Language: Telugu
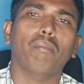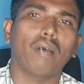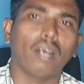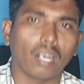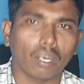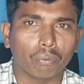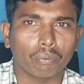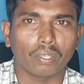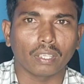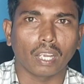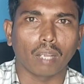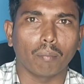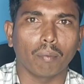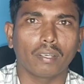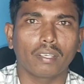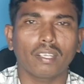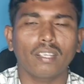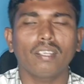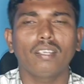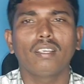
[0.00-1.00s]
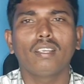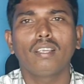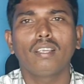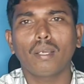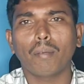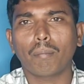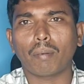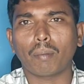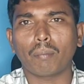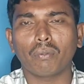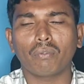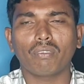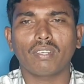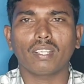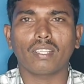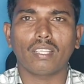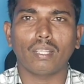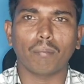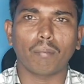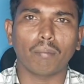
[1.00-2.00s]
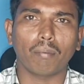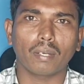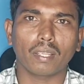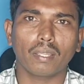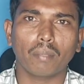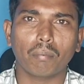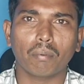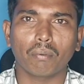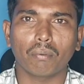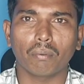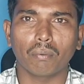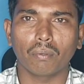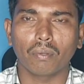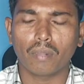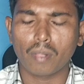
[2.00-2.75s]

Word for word: బాగుంది కాబట్టి ప్రభుత్వానికి దెబ్బపడింది ఇప్పుడు